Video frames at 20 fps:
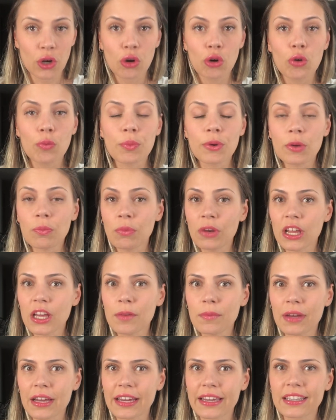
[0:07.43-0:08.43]
O
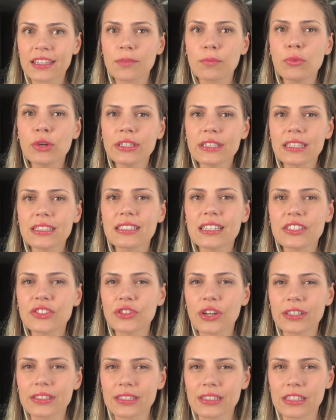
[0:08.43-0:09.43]
problema é que muitas das
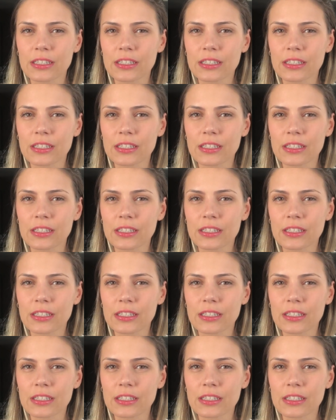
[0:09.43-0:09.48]
nossas